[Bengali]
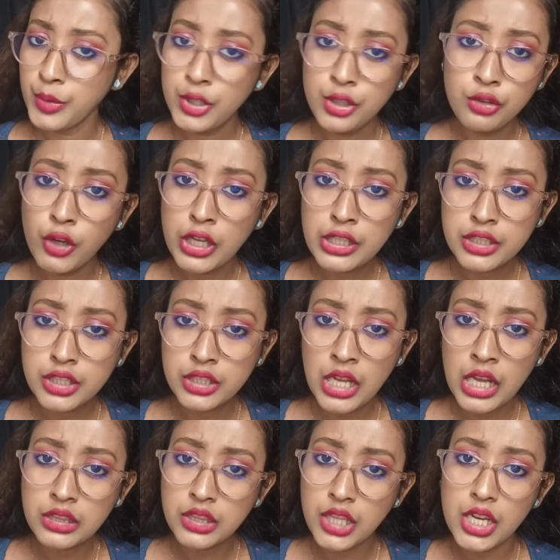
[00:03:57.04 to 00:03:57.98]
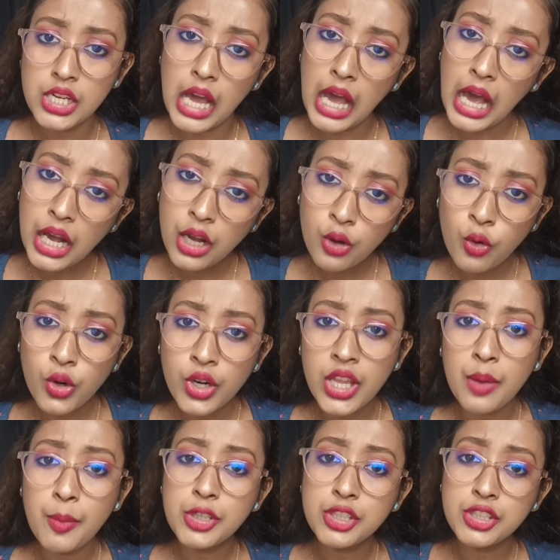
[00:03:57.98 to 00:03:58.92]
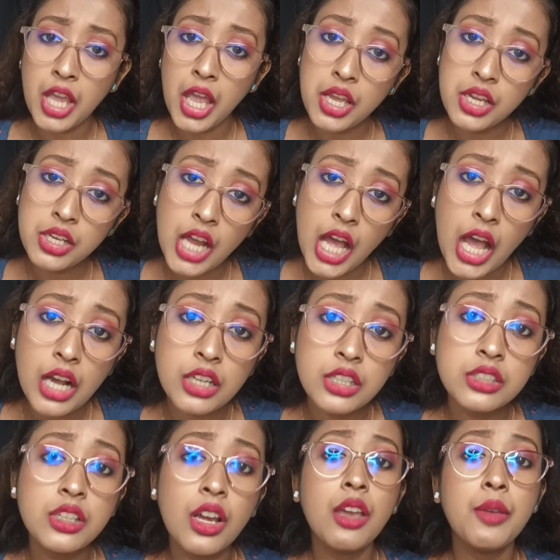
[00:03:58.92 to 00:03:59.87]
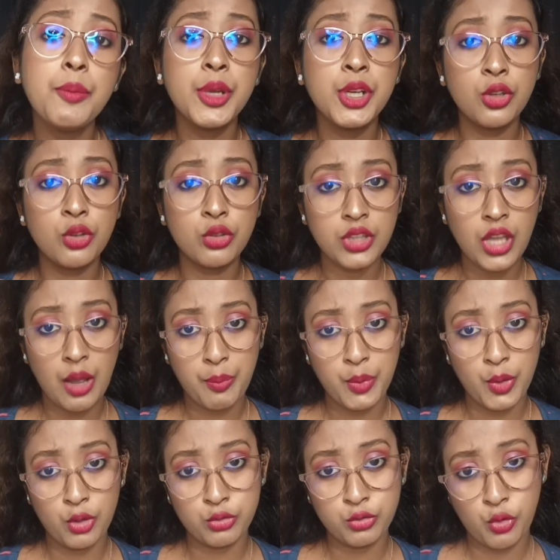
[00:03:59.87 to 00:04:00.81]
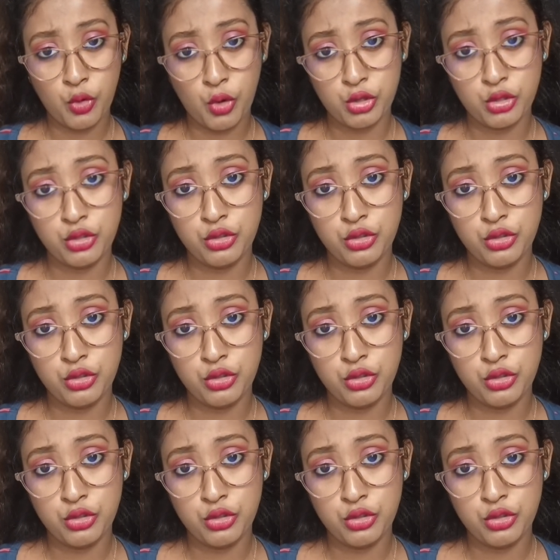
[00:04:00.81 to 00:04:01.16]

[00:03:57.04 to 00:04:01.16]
ভিডিও আসছে না তাই রাগ করে আবার সেই রাগটাই ভিডিওতে আপলোড করে